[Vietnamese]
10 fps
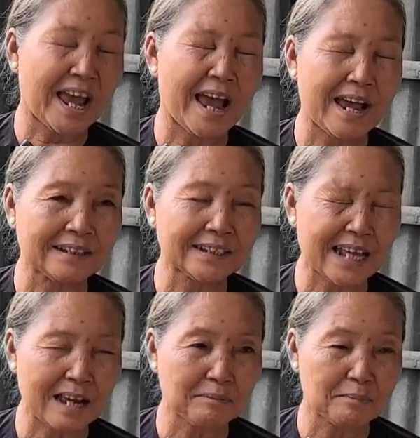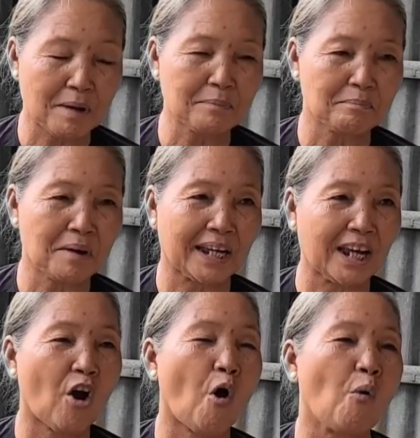dạ, cái xác mình mất
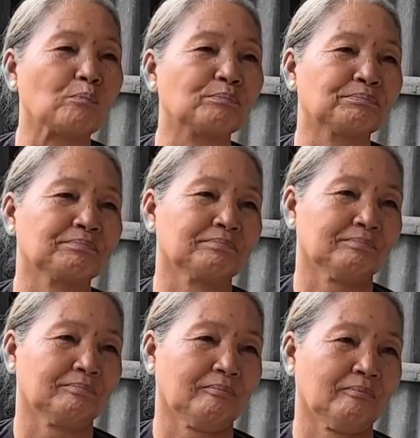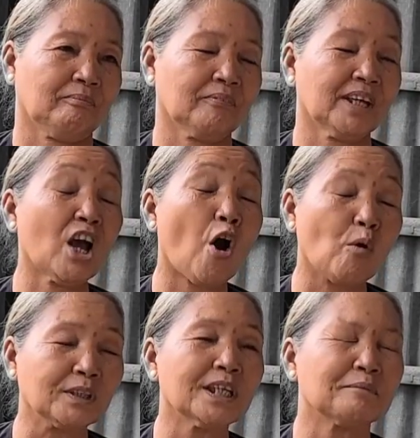mà cái hồn, ừ, cái
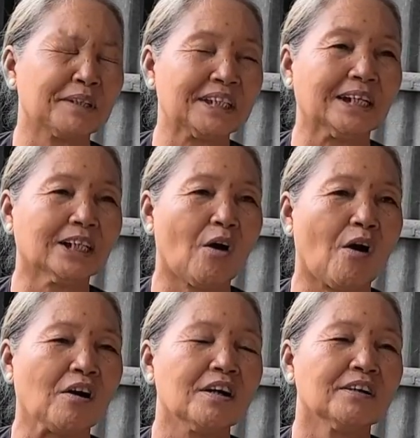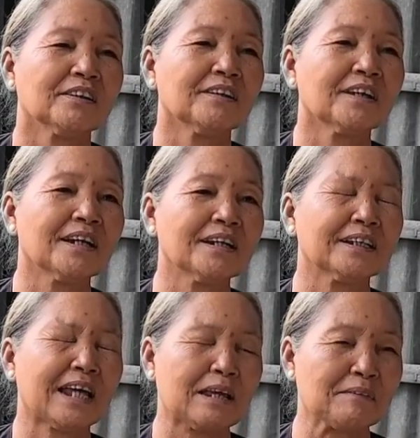hồn thiên mình vẫn còn. Cho
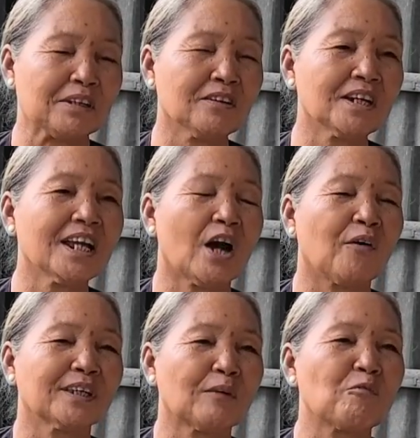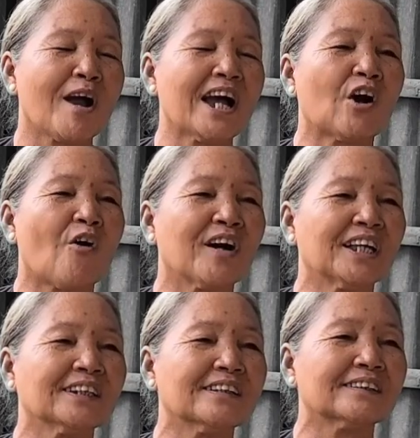nên thầy mới nói đến hội trăm quan
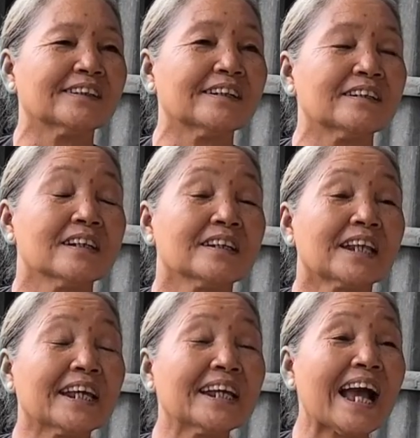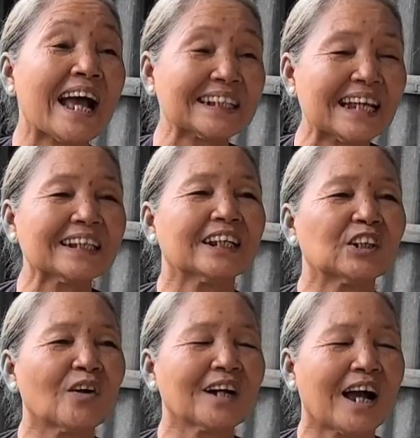còn hiện được đó. Thì ra xác
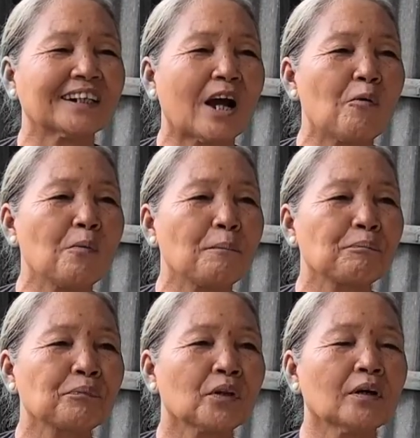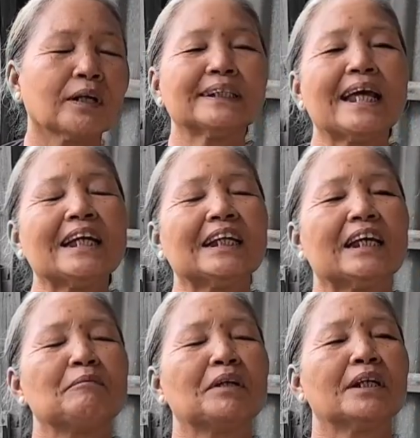thịt có cần đâu. Cái
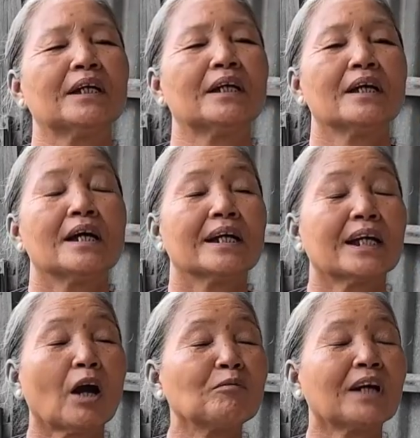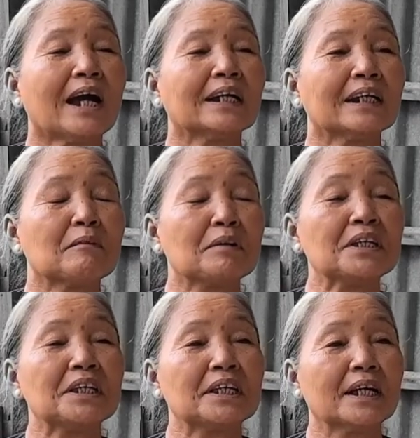xác này mình không cần, là
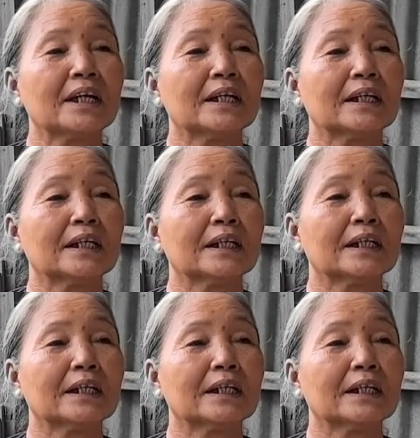bị gì á,